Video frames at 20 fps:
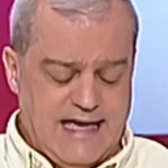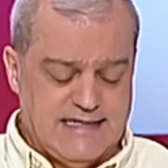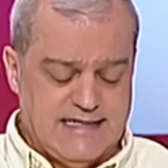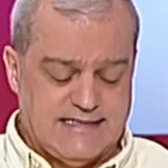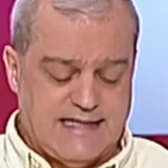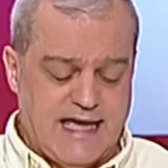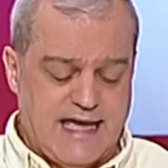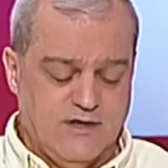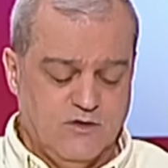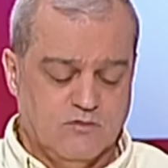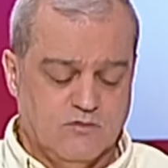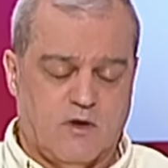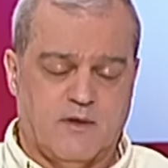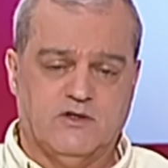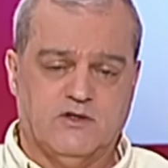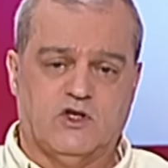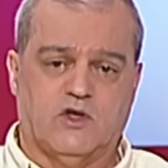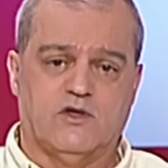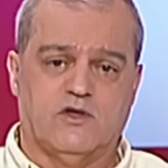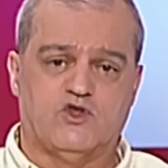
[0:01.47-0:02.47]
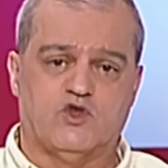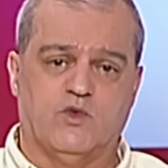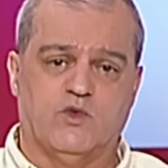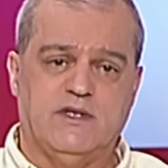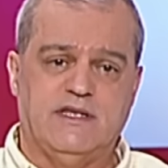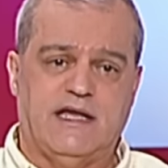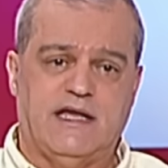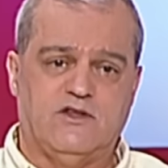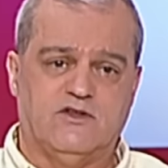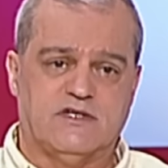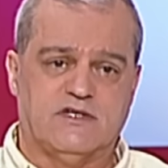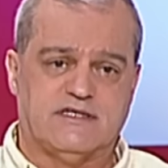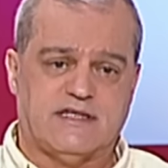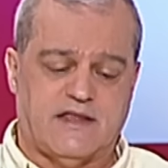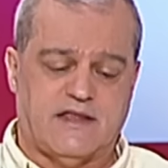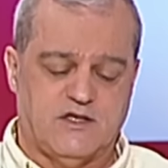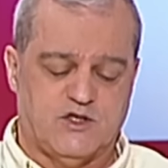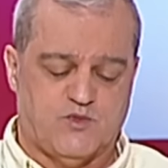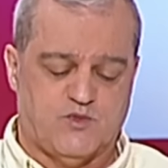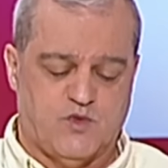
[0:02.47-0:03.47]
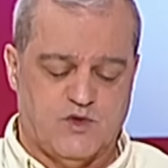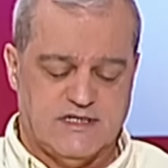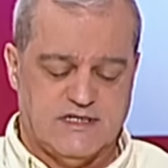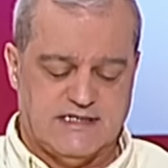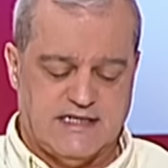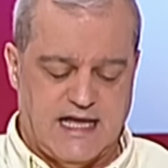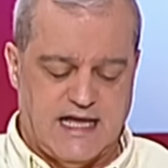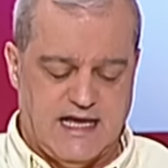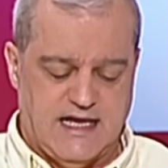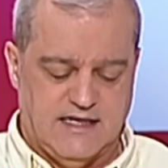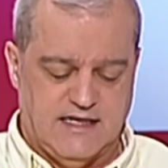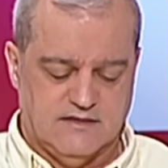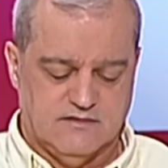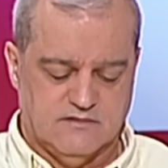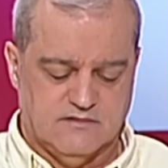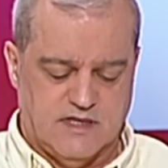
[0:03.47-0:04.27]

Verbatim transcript: está en un momento de su vida donde está dispuesta a